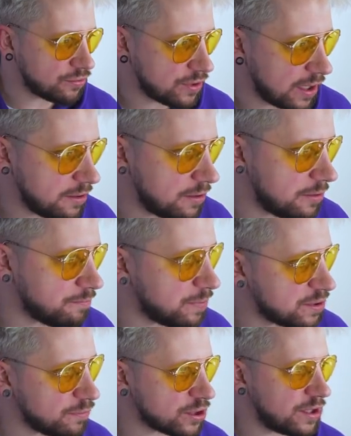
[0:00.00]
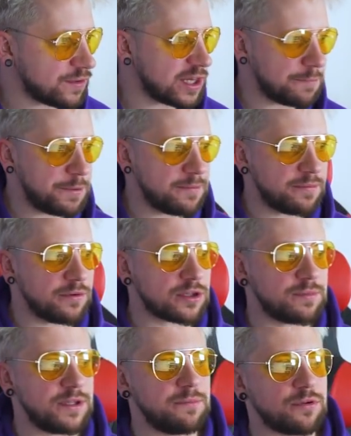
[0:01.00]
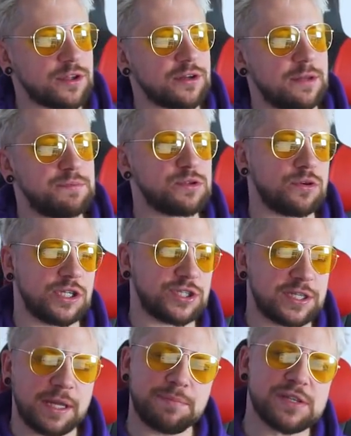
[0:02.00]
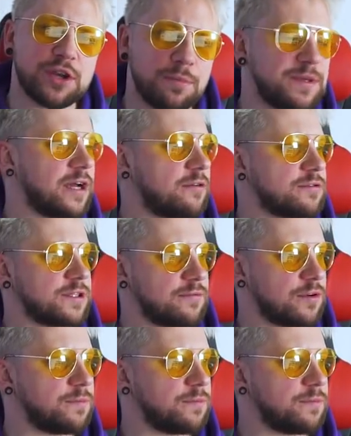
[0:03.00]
tutaj. Być może nawet lepiej by było, gdyby nie było tego napisu, chociaż ten napis robi jakąś tam